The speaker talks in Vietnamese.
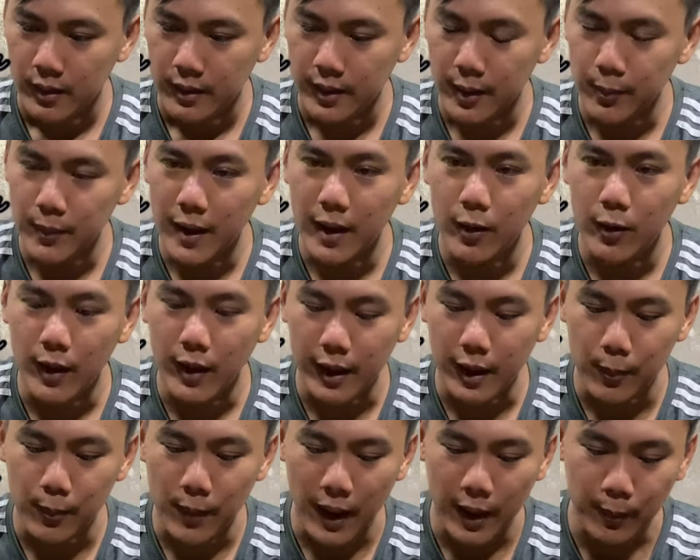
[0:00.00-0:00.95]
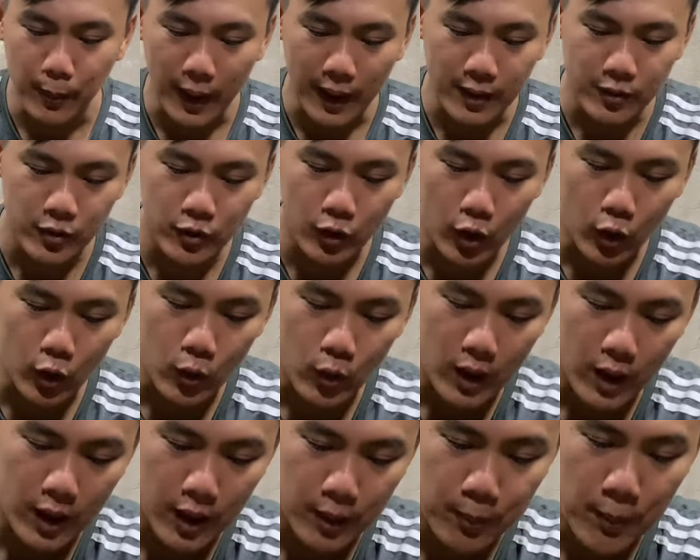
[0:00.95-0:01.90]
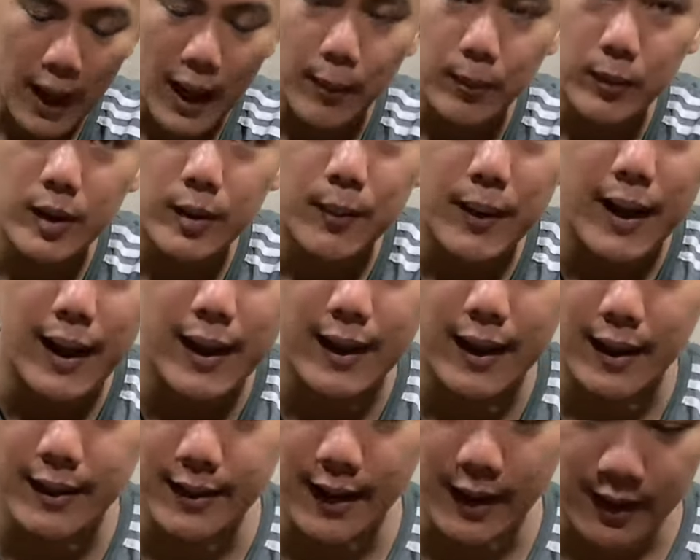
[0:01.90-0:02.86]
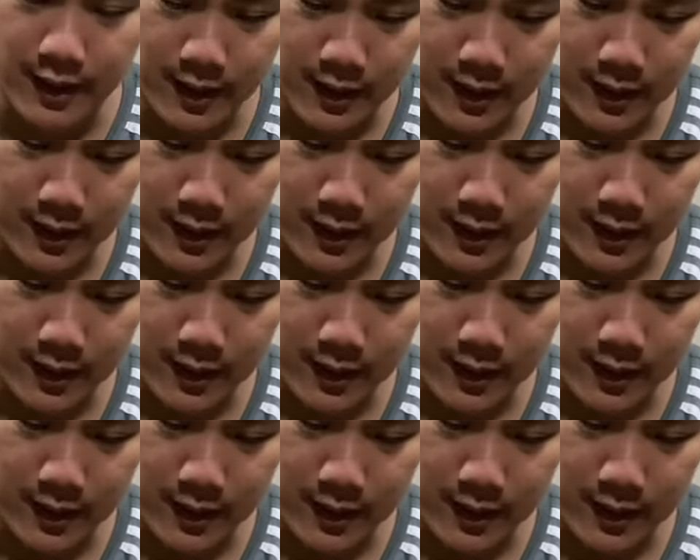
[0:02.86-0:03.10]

Tiếp theo là cây mai mã số uh, ba mươi bê ha anh chị.